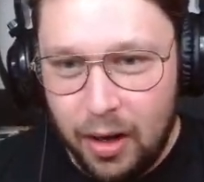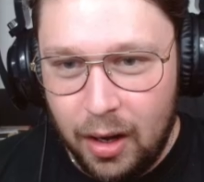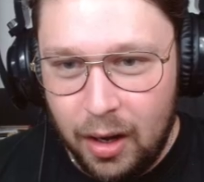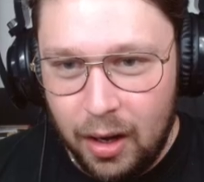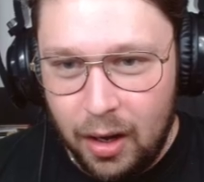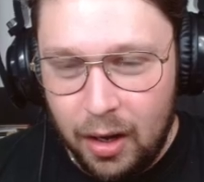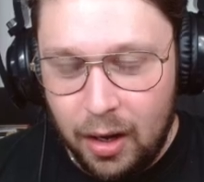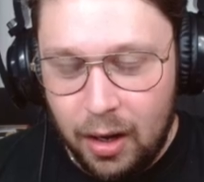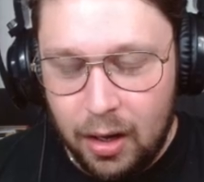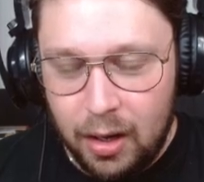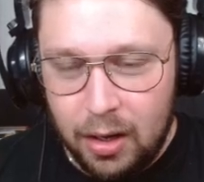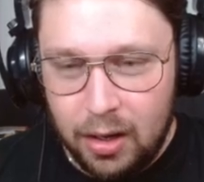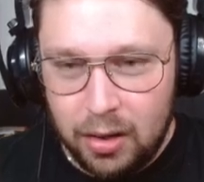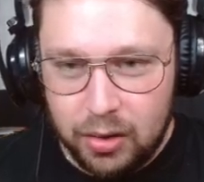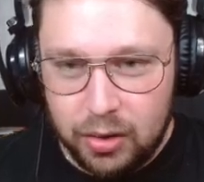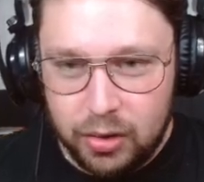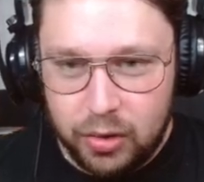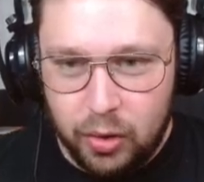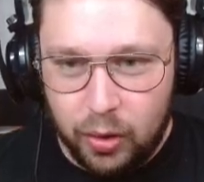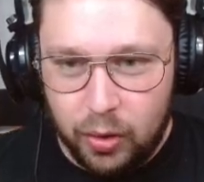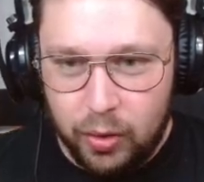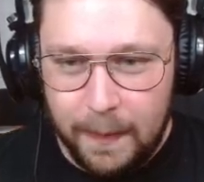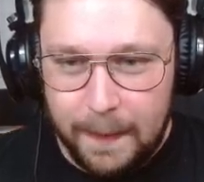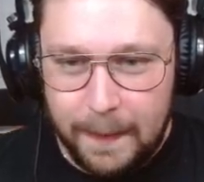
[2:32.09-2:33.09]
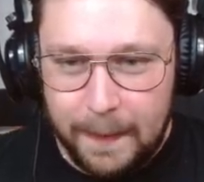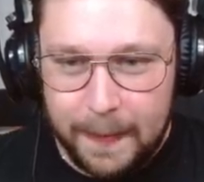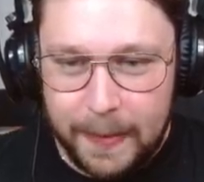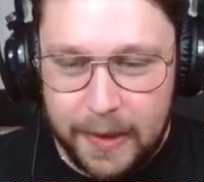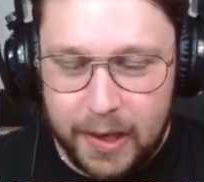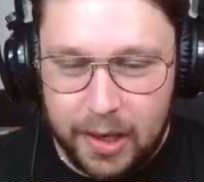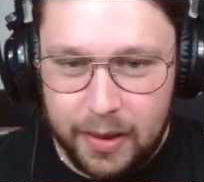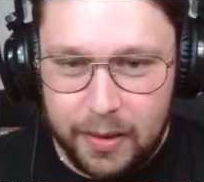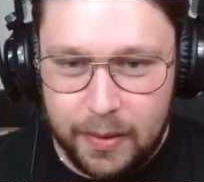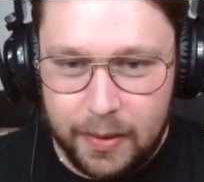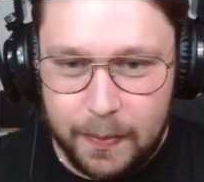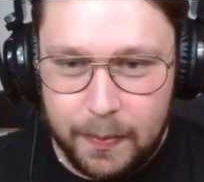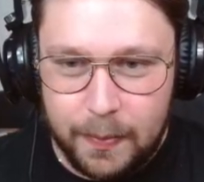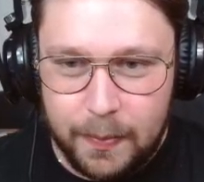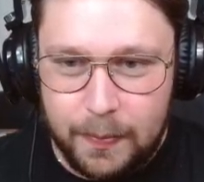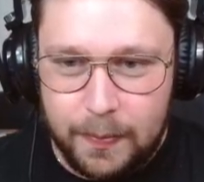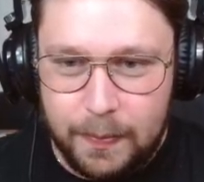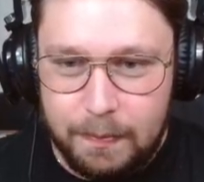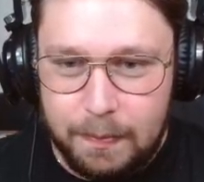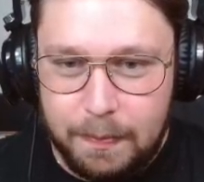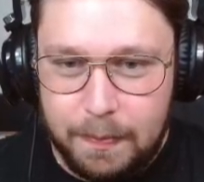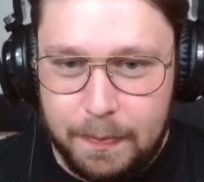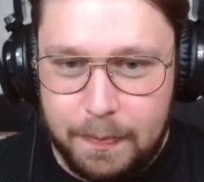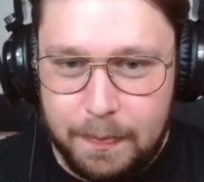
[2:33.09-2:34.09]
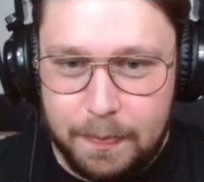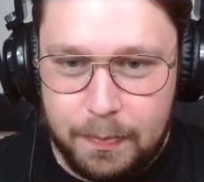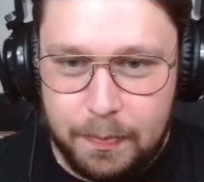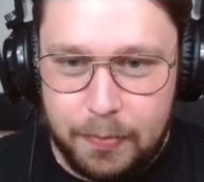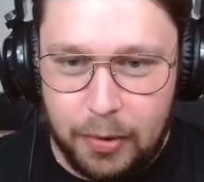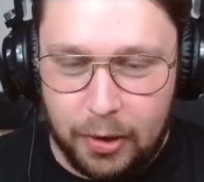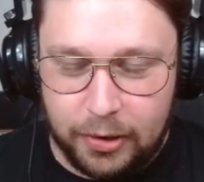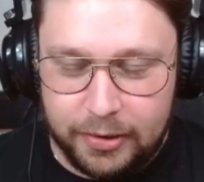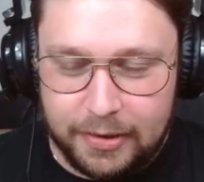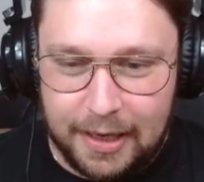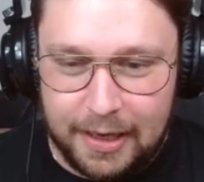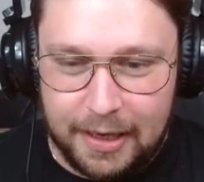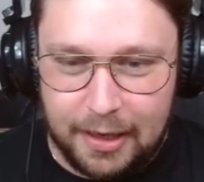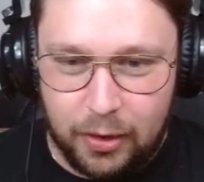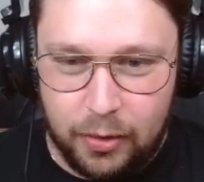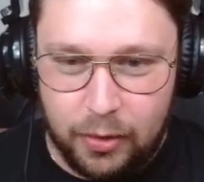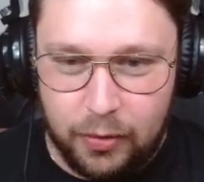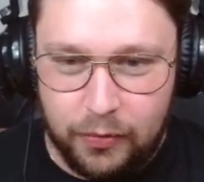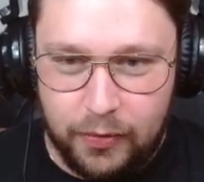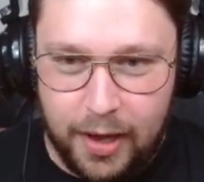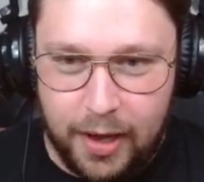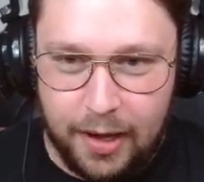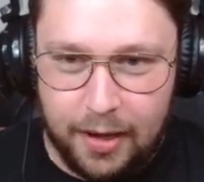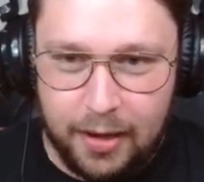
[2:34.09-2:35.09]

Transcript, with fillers: Oh, gros. Le portail s'est rouvert. Portail réouvert.